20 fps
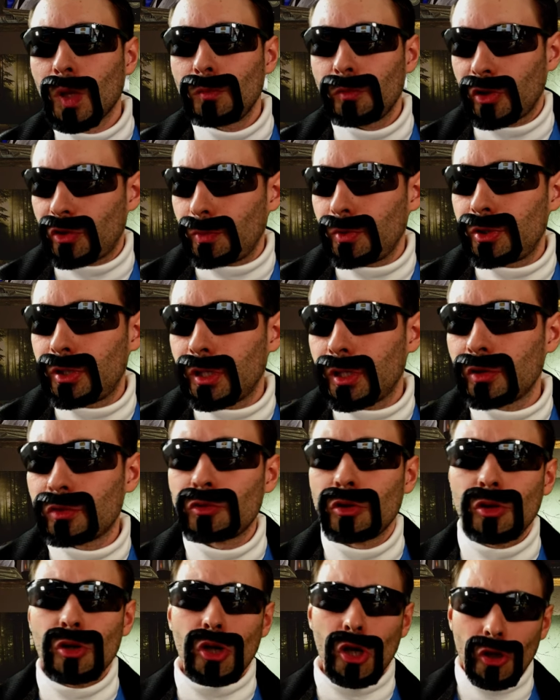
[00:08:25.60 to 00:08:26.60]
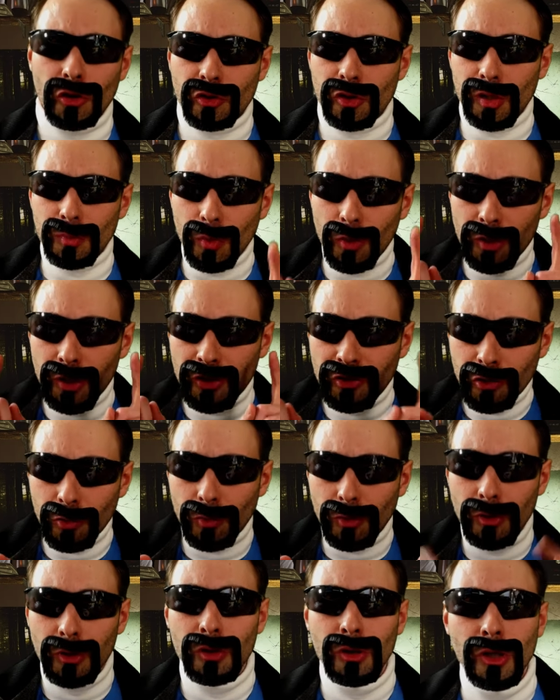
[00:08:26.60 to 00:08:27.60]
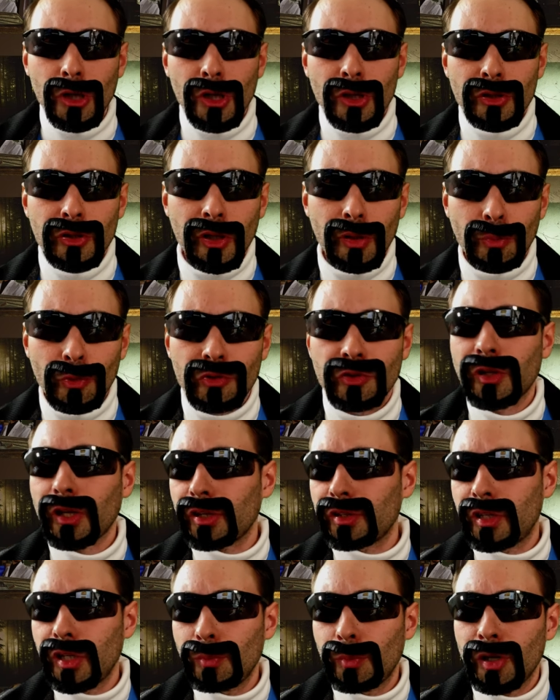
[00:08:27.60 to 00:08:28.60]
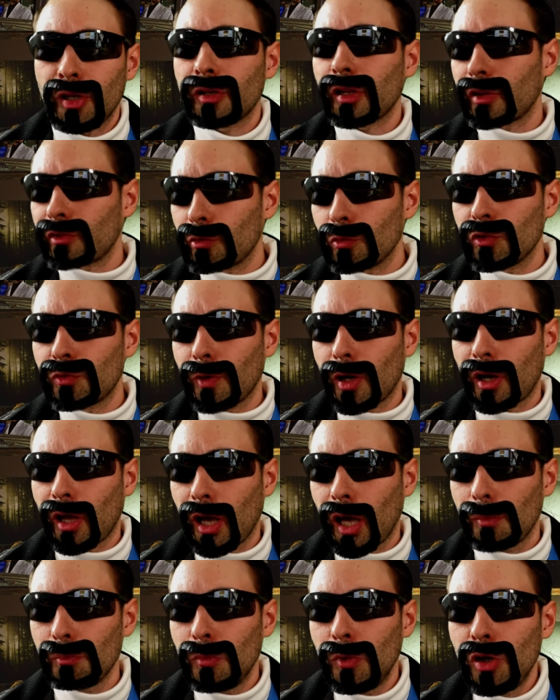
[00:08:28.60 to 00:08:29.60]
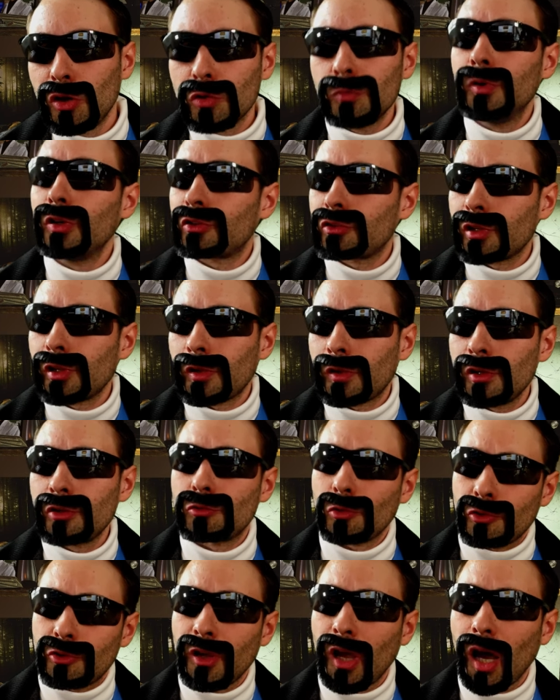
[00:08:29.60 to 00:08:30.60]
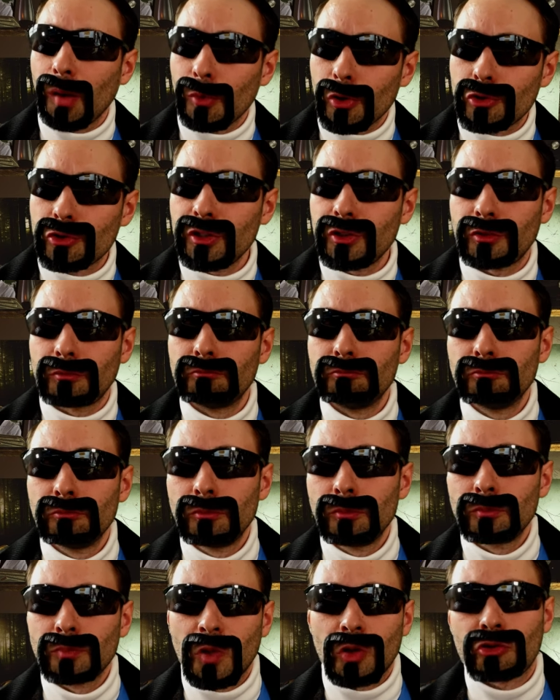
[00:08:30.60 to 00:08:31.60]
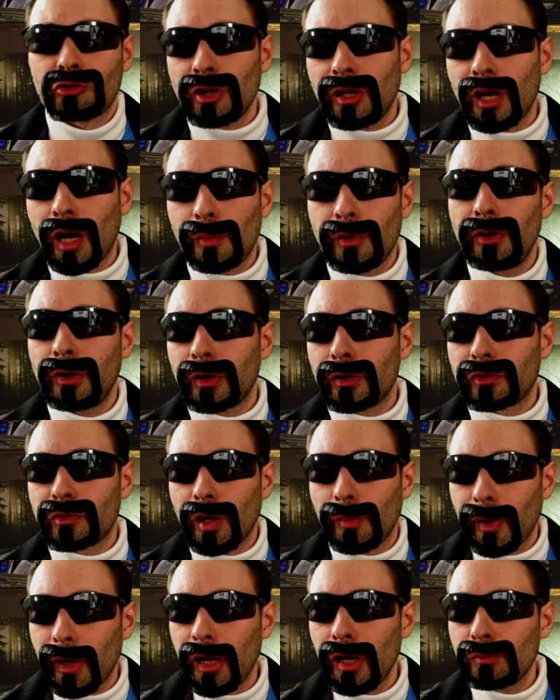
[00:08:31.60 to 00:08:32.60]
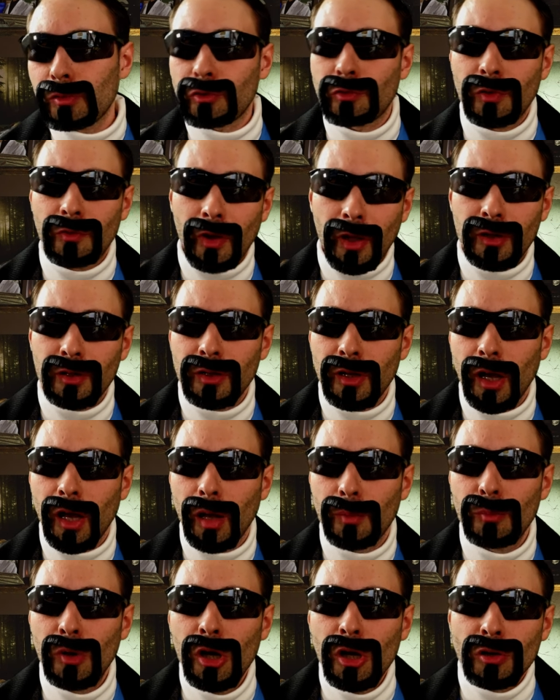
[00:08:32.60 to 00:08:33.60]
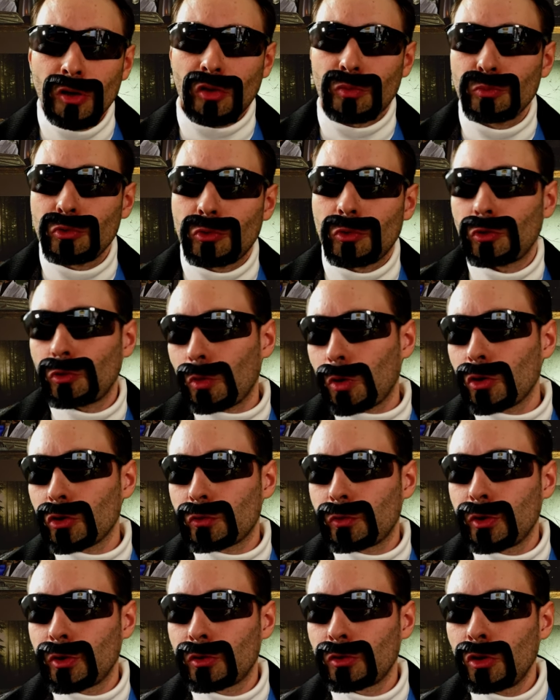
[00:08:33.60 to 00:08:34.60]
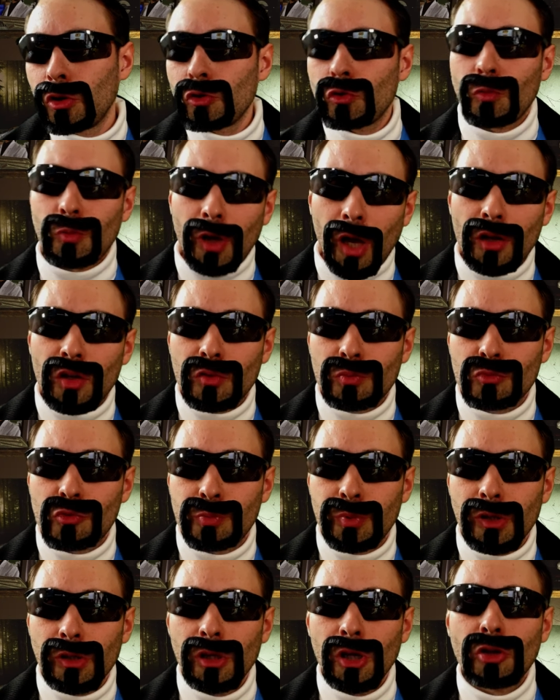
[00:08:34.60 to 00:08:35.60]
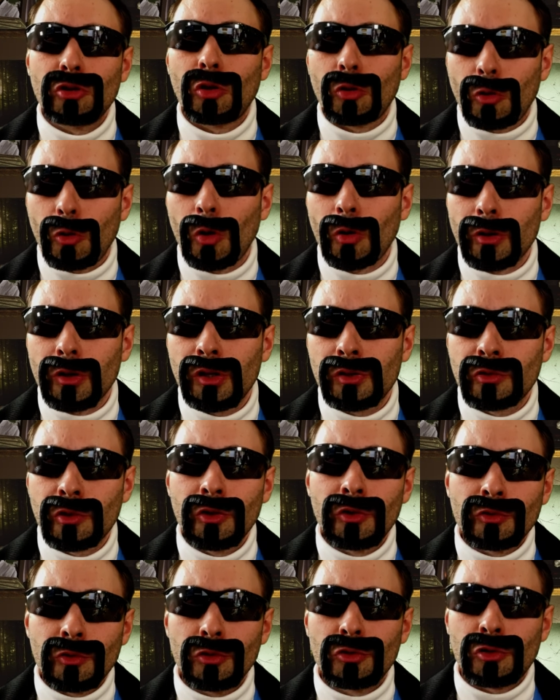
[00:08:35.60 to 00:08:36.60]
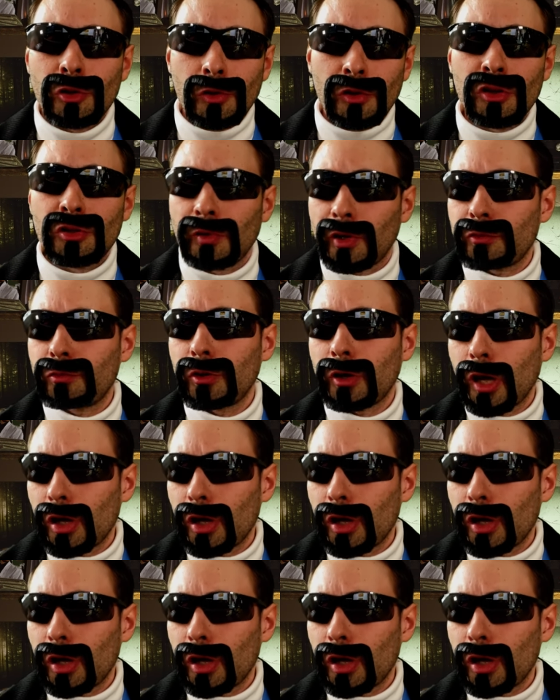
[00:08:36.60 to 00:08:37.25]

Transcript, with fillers: Was wichtig ist, ist die Munition. Die muss die richtigen Penetrationswerte haben. Du willst schließlich durch die Arme schießen. Das steht aber nirgends dabei, was für Werte die haben. Das musst du so rausfinden, so wie alles im Spiel. Tutorials sind schließlich was für